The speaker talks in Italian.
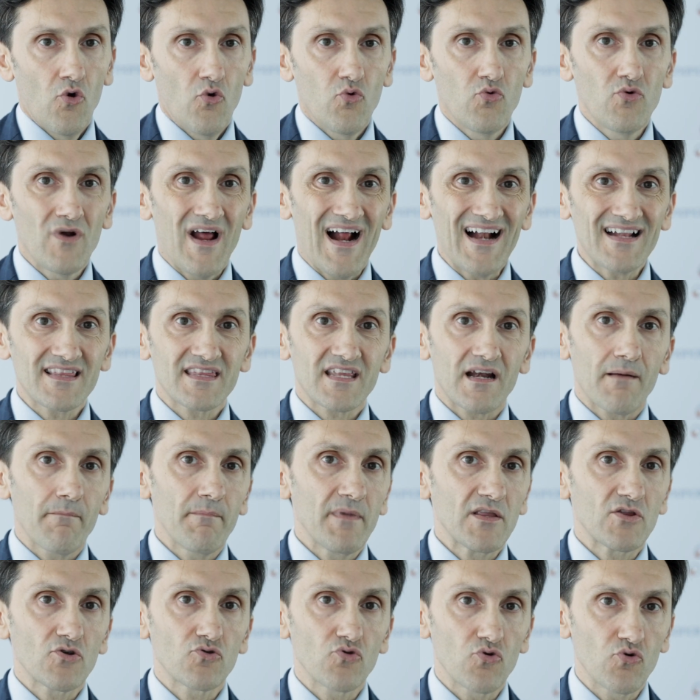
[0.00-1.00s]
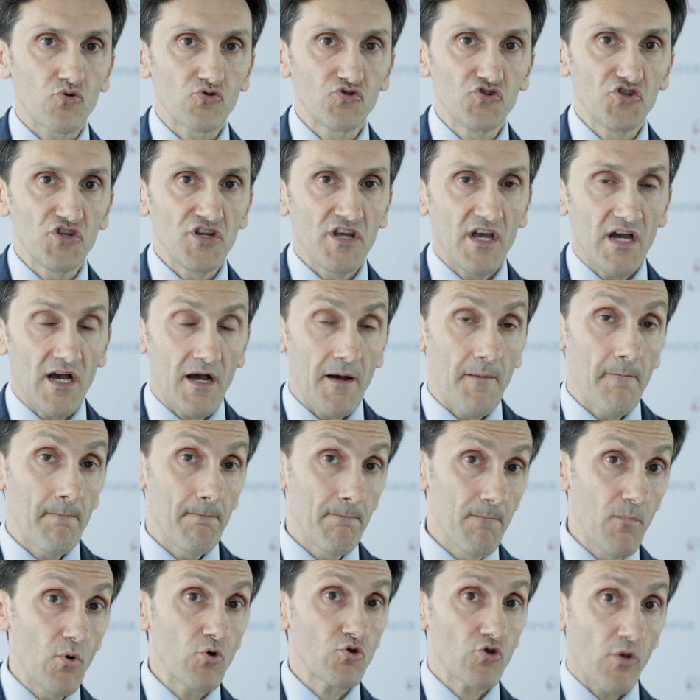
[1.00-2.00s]
Un'altra metodologia
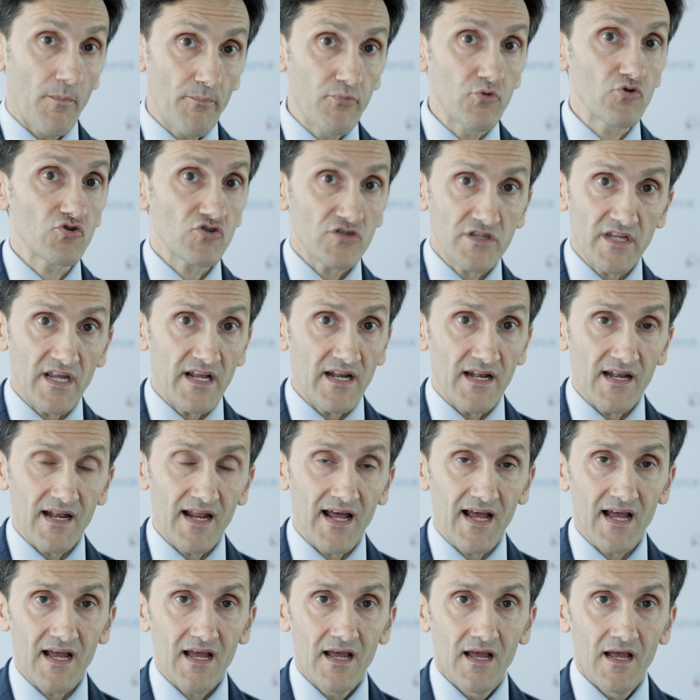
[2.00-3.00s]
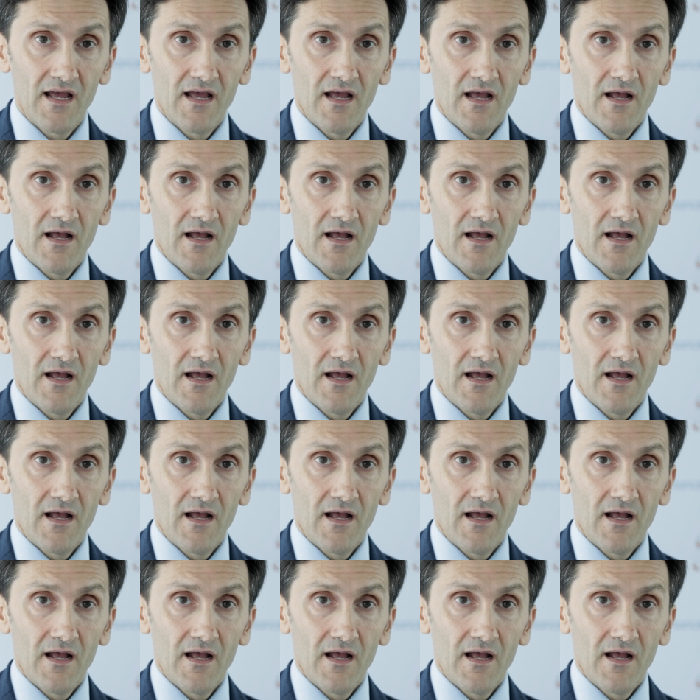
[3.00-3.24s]
molto più snella